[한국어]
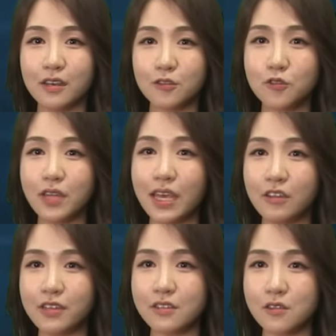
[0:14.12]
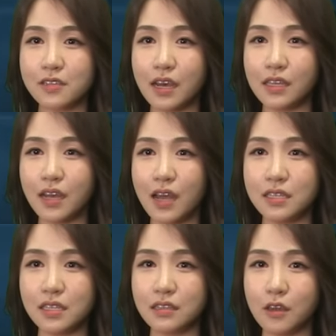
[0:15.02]
국내 일 위 선사인
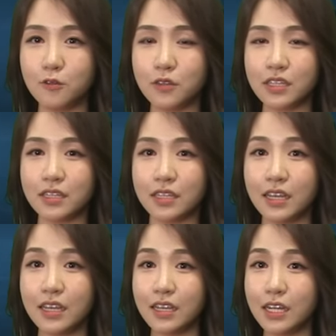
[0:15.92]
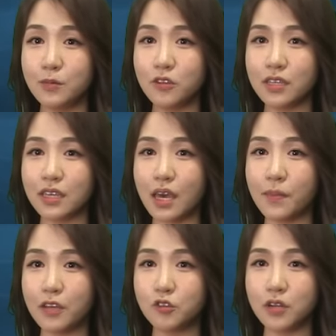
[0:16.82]
한진해운은 일 분기에
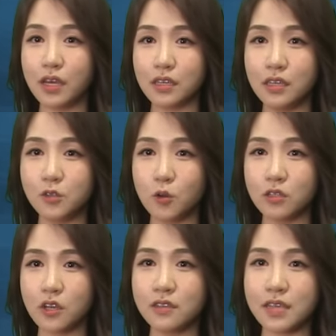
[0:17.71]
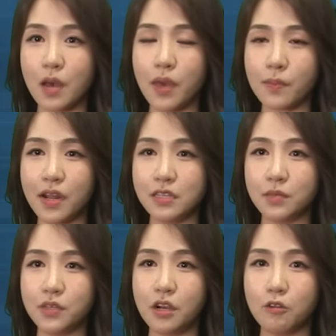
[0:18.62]
매출액 이조
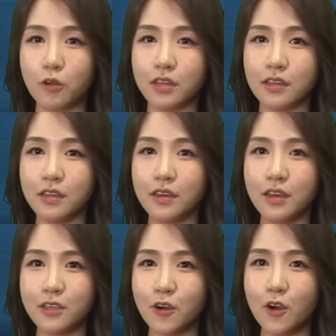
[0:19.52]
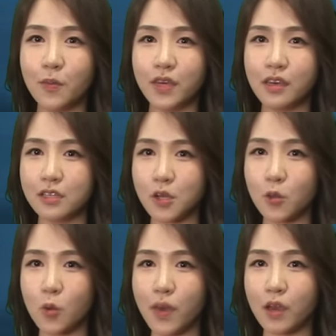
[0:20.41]
천사백팔십일억 원, 영업이익
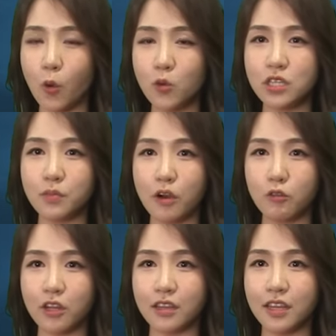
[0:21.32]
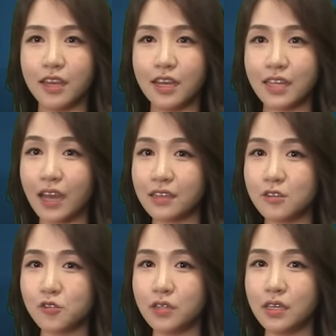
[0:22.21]
천오백오십억 원,
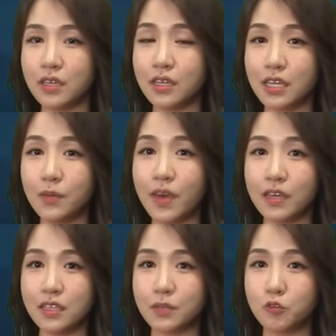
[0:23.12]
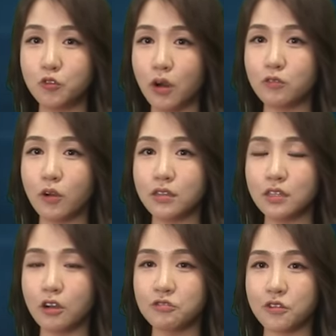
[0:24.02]
당기순이익 이백이십구억
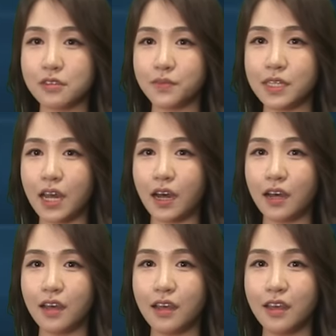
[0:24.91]
원을 거두었습니다.